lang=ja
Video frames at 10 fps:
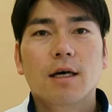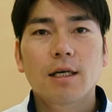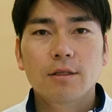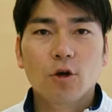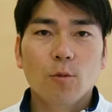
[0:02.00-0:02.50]
は
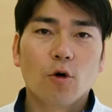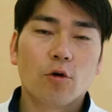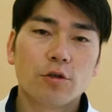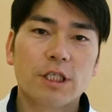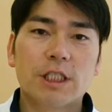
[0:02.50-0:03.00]
いどうも
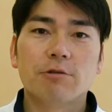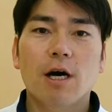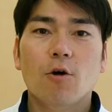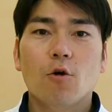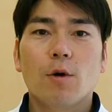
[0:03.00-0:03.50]
こんにち
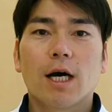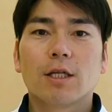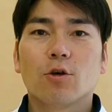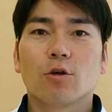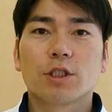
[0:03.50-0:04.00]
は本和
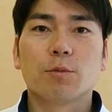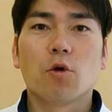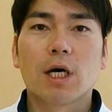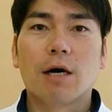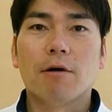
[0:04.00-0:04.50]
歌堂の
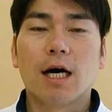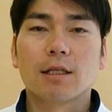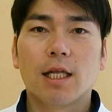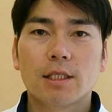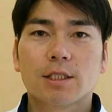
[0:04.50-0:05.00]
下川
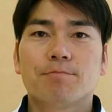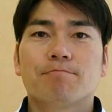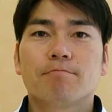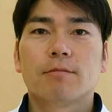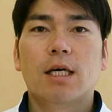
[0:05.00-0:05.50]
です
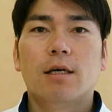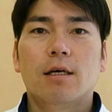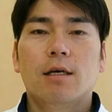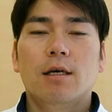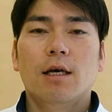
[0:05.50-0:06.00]

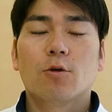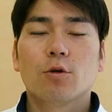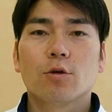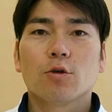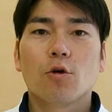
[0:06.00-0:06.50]
え
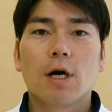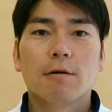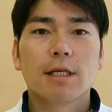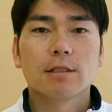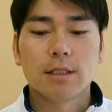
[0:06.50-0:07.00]
この動画
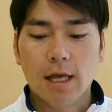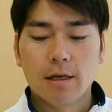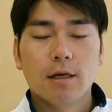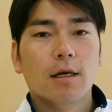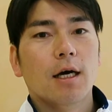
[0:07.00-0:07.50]
はです
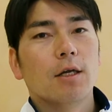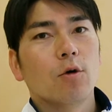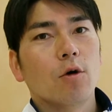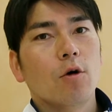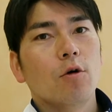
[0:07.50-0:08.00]
ねあ
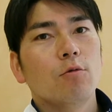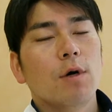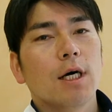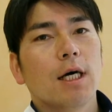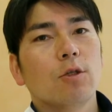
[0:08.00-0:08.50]
の本
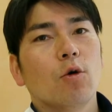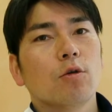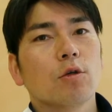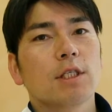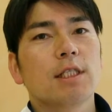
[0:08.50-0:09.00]
和歌堂
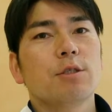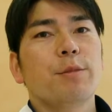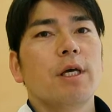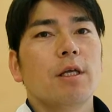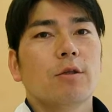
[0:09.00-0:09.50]
の説
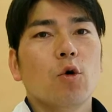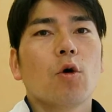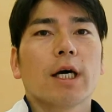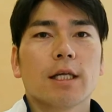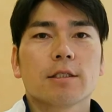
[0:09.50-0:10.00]
明
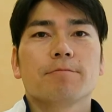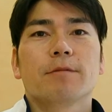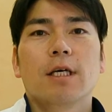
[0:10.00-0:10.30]
動画です、